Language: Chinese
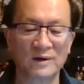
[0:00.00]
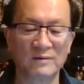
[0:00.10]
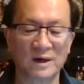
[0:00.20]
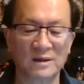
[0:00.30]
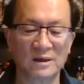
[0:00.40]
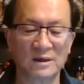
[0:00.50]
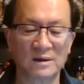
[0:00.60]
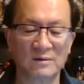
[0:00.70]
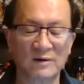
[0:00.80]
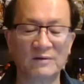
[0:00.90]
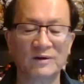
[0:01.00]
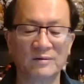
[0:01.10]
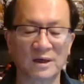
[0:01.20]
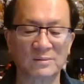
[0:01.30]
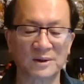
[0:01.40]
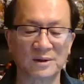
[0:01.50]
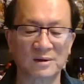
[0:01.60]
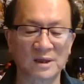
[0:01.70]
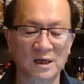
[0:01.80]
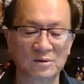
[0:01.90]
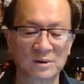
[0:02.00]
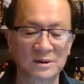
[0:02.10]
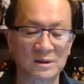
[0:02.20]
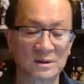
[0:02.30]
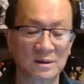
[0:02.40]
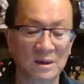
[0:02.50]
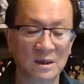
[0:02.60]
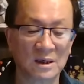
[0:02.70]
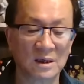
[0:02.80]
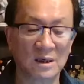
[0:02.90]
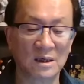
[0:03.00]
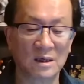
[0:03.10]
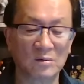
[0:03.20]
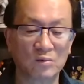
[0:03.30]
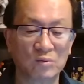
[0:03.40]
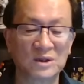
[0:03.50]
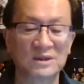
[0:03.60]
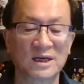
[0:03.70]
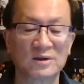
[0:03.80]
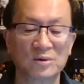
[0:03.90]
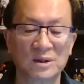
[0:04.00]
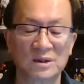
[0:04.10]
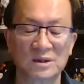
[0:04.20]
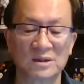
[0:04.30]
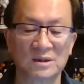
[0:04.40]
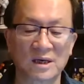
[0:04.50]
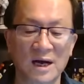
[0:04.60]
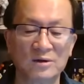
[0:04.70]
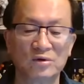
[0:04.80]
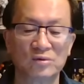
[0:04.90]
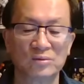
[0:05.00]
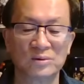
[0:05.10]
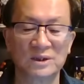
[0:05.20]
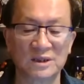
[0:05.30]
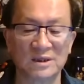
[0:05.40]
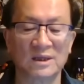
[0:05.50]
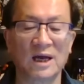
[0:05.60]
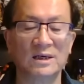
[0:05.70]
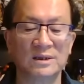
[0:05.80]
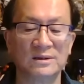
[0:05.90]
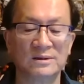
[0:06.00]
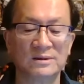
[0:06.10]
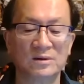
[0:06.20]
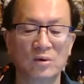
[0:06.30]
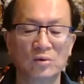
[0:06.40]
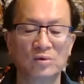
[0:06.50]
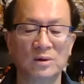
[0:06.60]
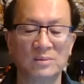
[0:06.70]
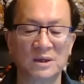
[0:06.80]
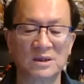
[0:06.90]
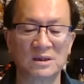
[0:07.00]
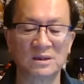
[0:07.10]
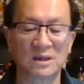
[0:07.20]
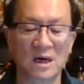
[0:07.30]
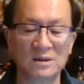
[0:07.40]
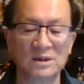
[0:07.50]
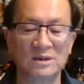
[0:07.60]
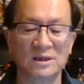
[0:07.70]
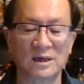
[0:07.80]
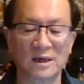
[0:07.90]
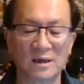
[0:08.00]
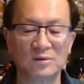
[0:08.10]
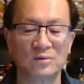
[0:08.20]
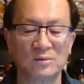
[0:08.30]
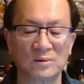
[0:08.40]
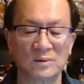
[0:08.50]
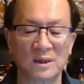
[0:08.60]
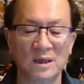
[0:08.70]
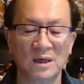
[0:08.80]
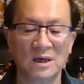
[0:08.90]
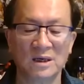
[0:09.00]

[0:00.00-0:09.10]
多维网的万维网的报道，他说是，呃，五十三岁，是甘肃景泰人，工学博士，长期在甘肃工作，